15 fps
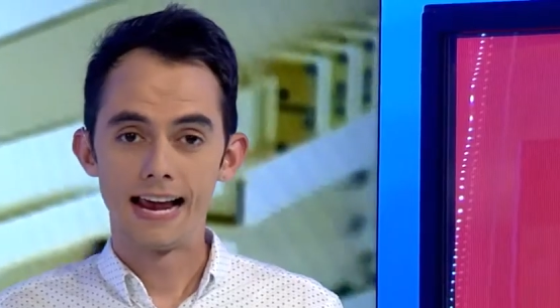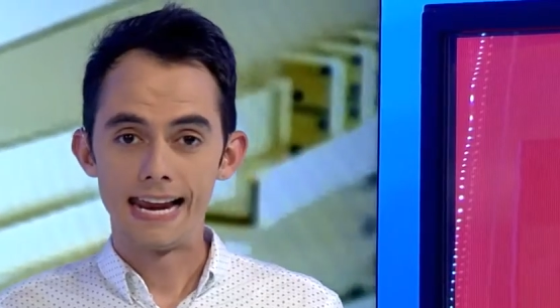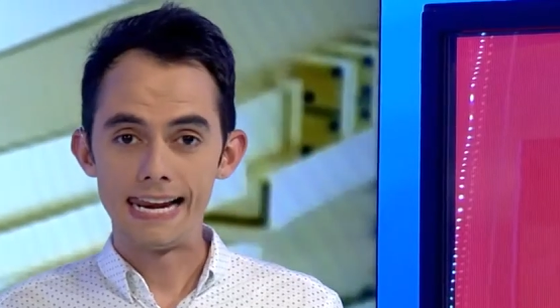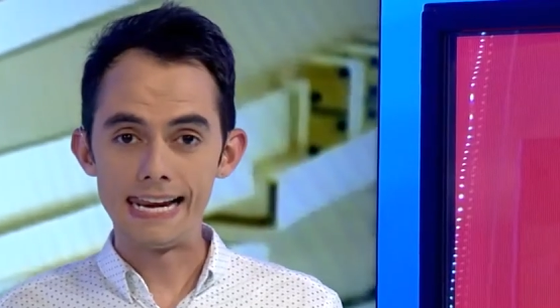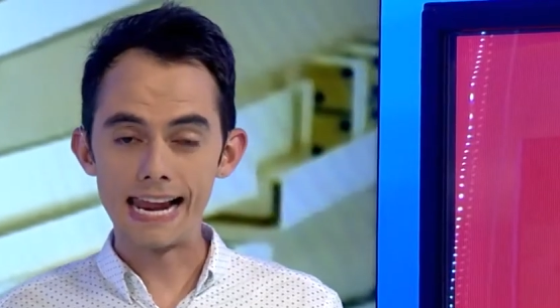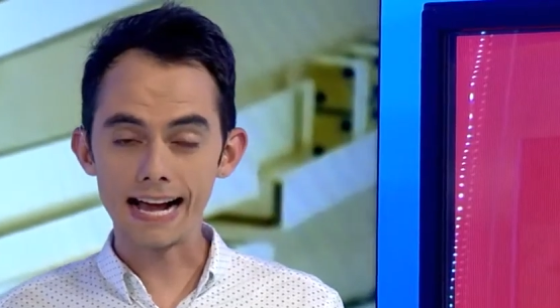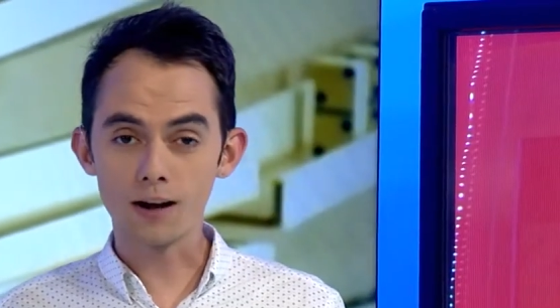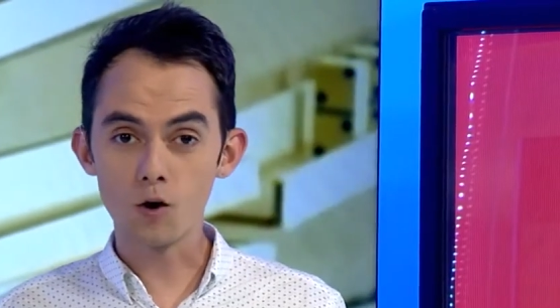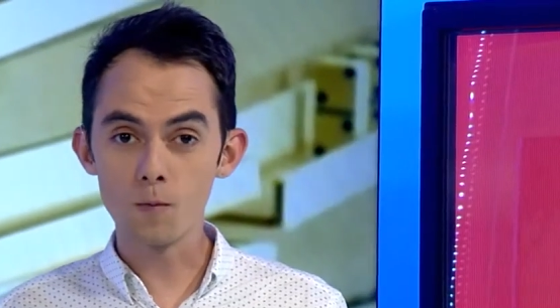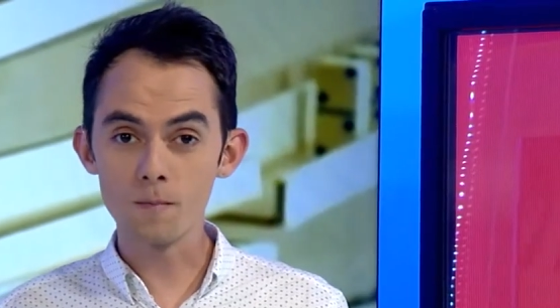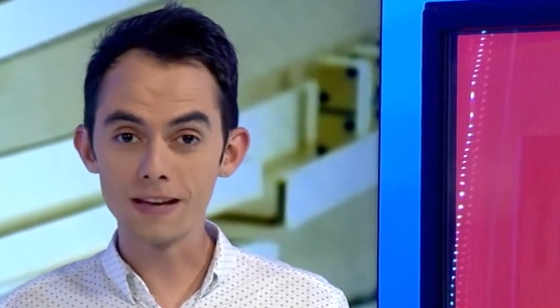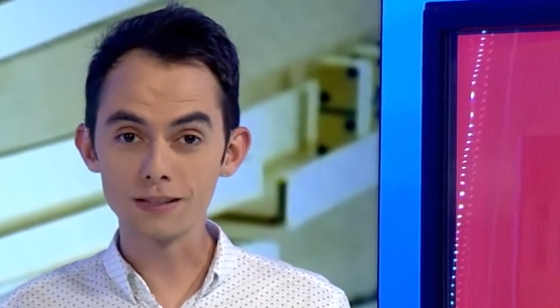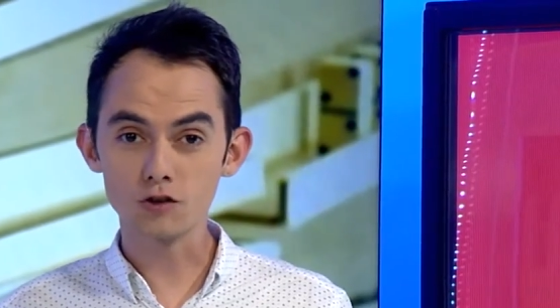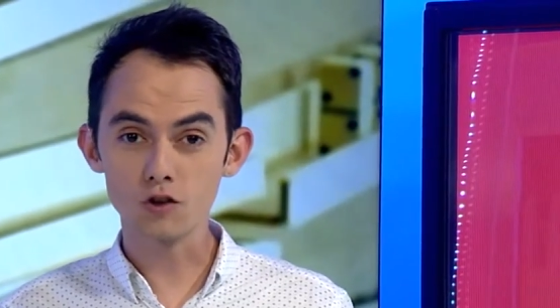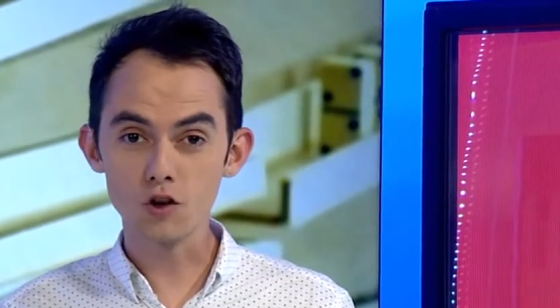La
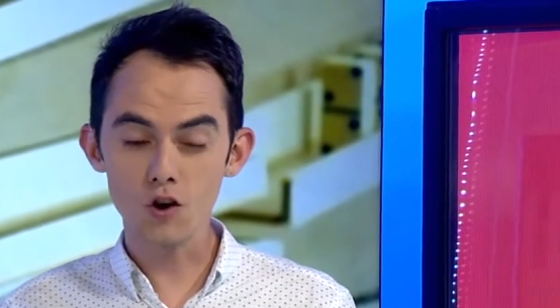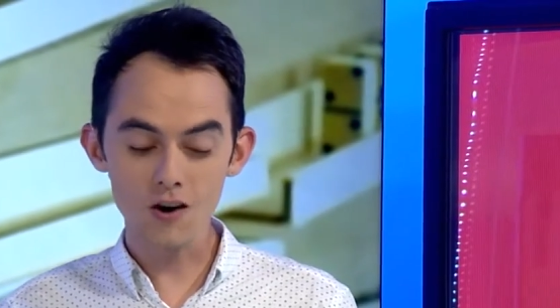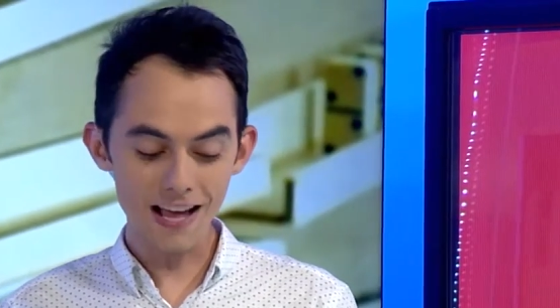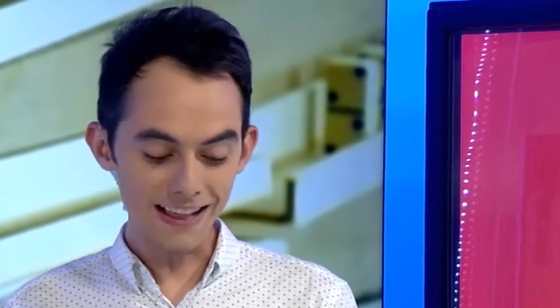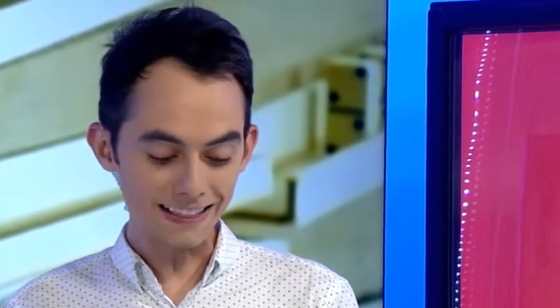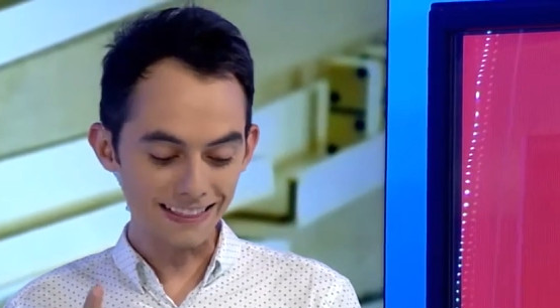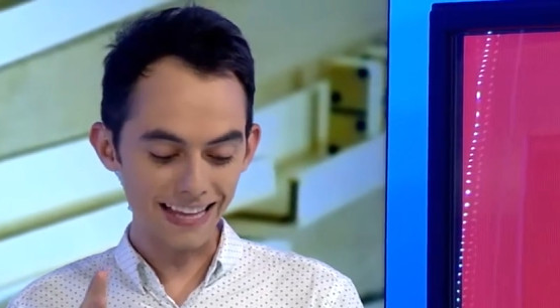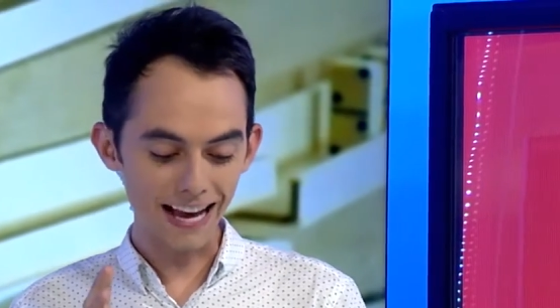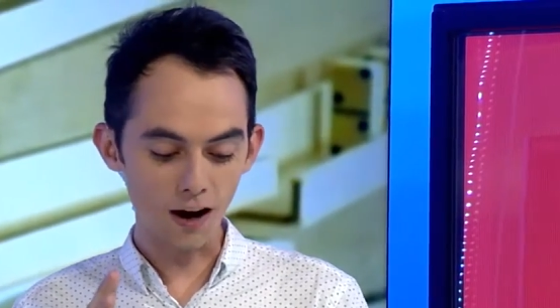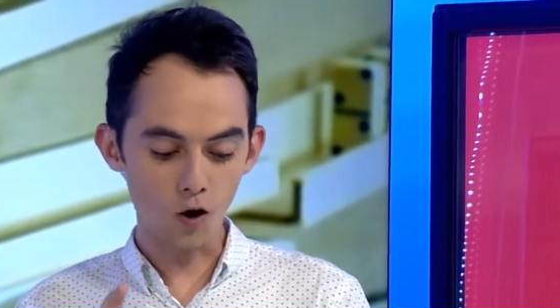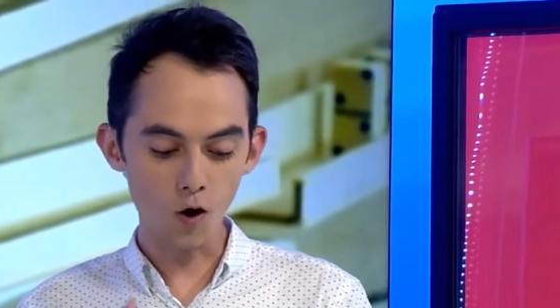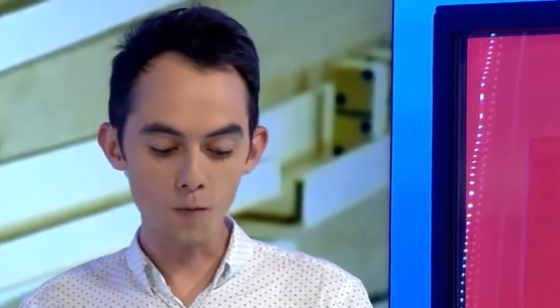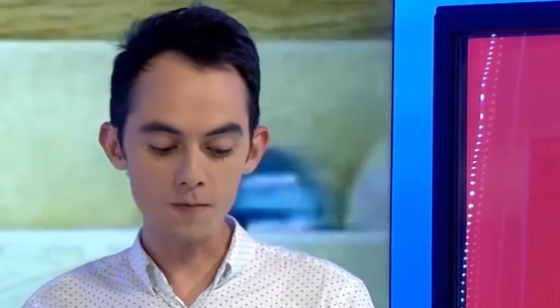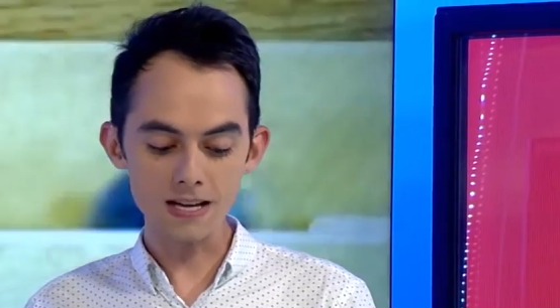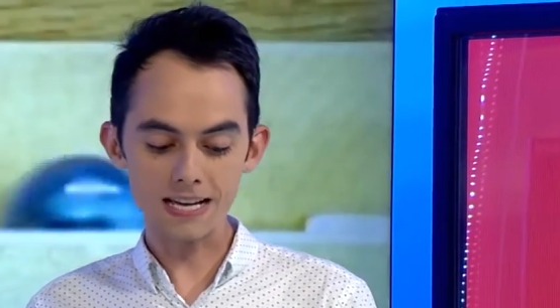Convención de
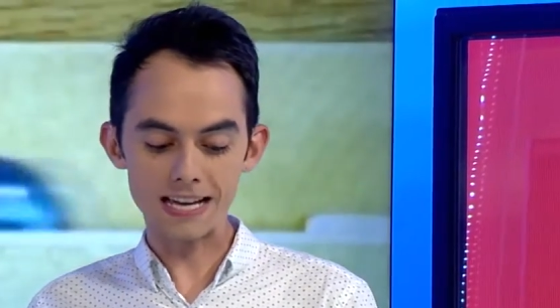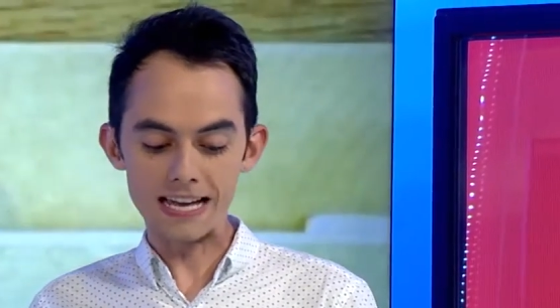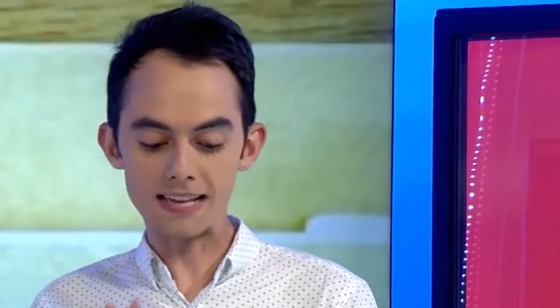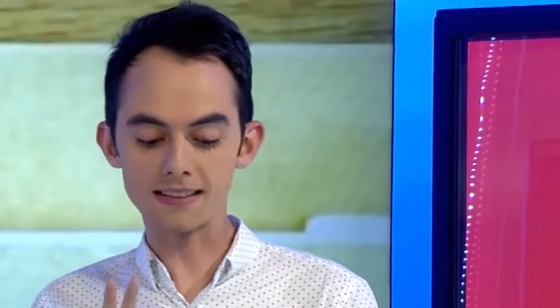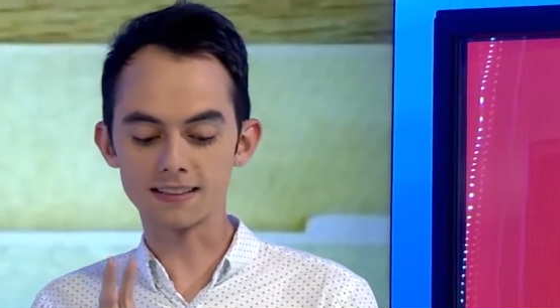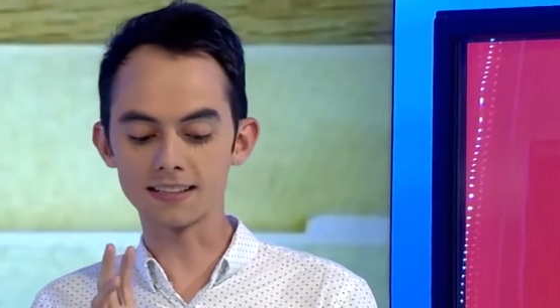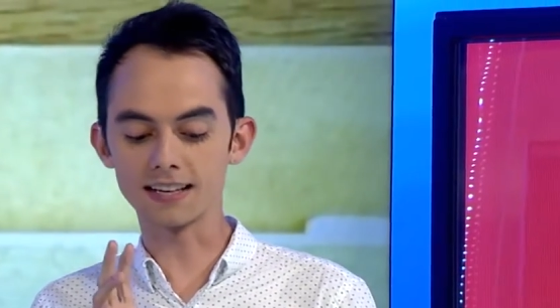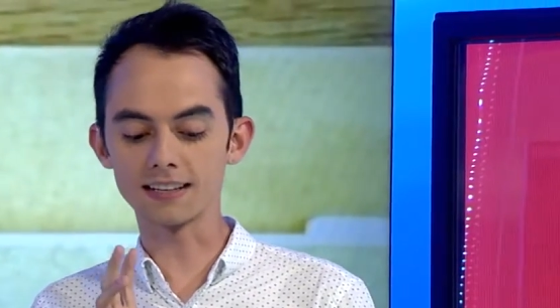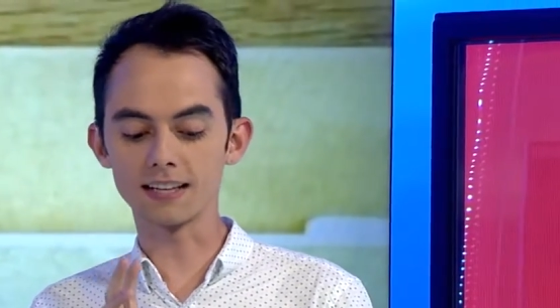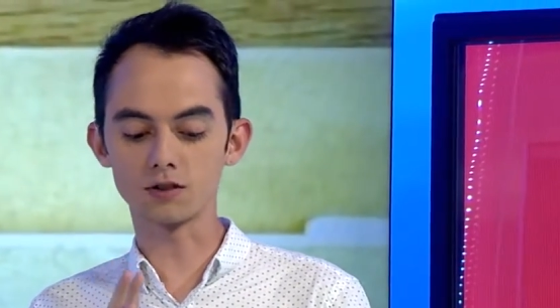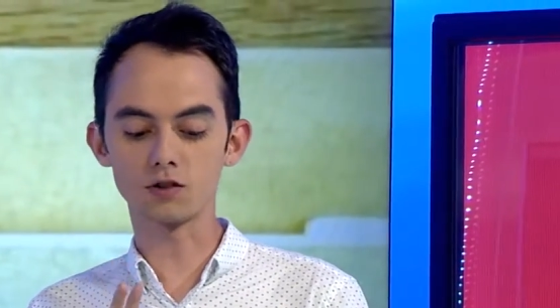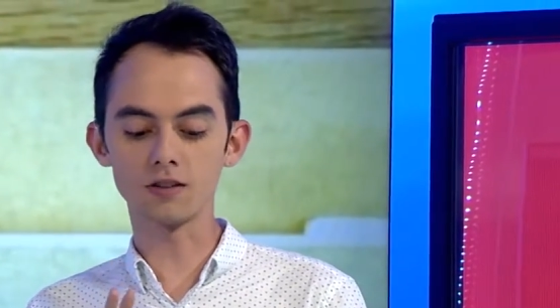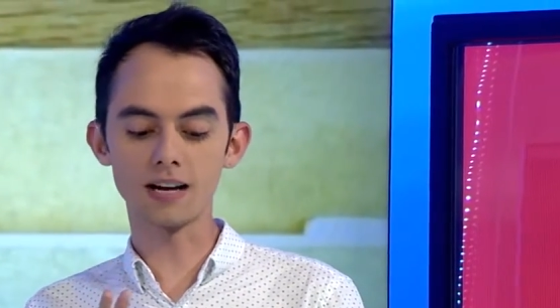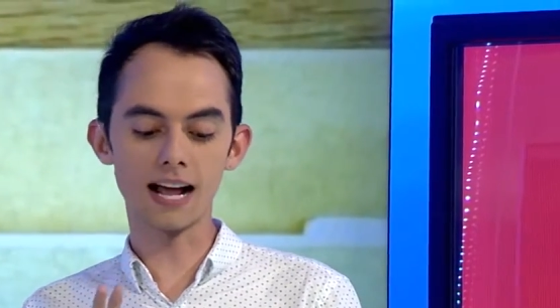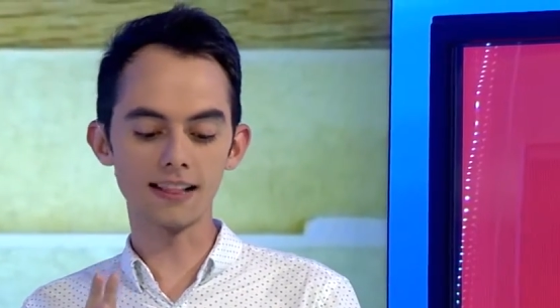Cómic
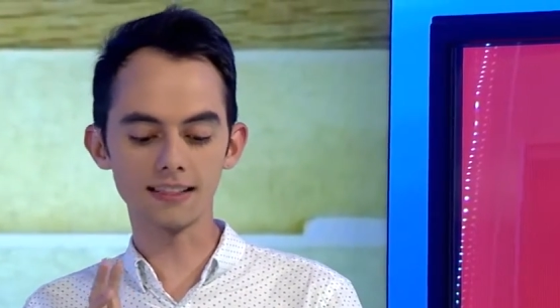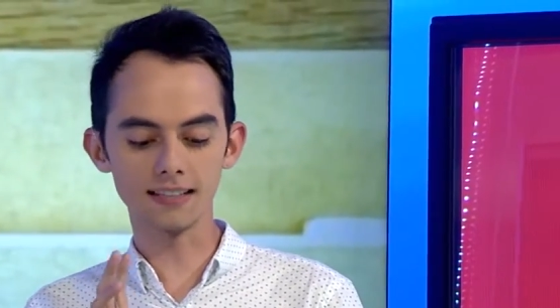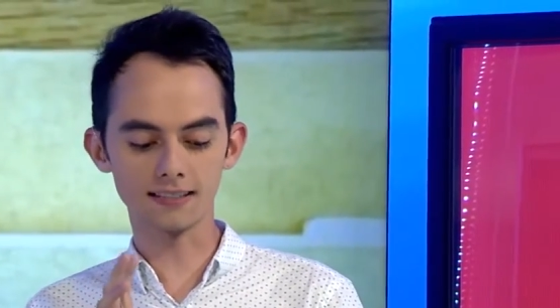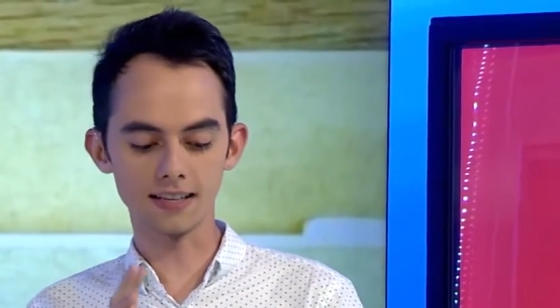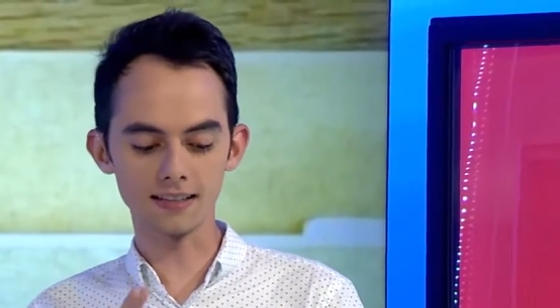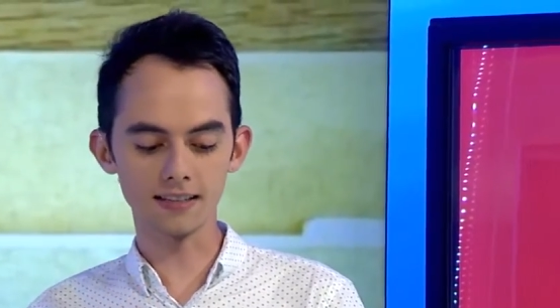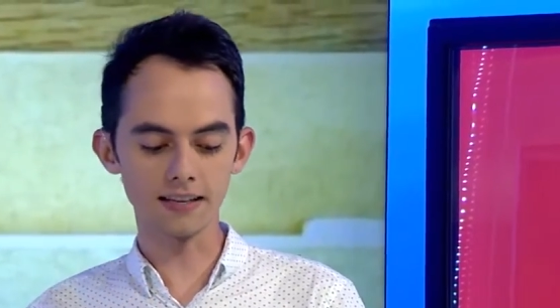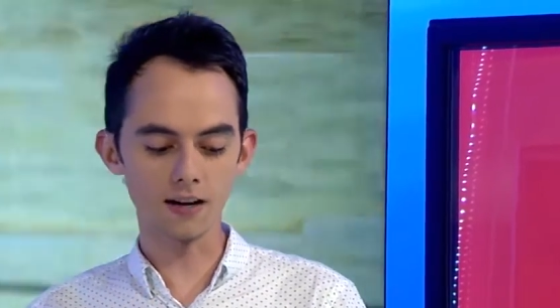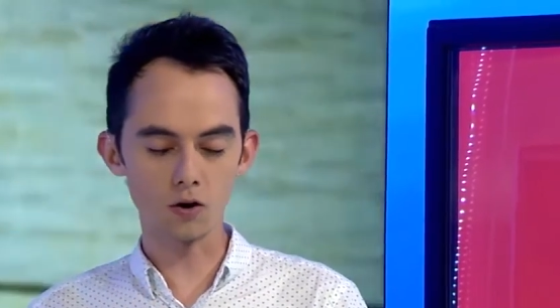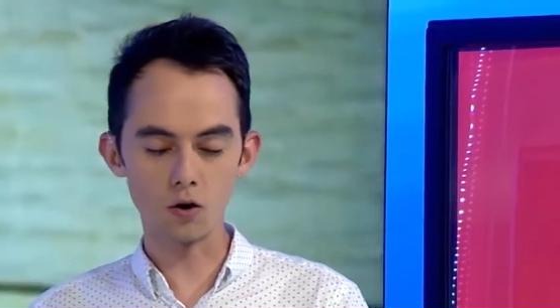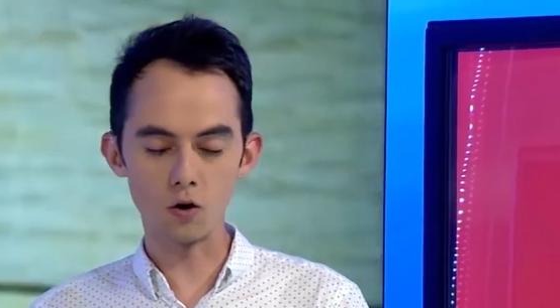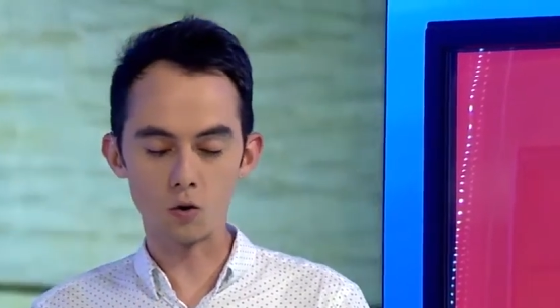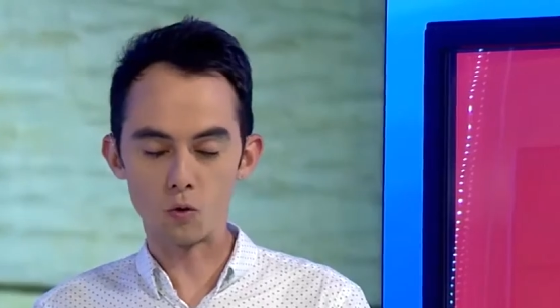Internacional de San Diego,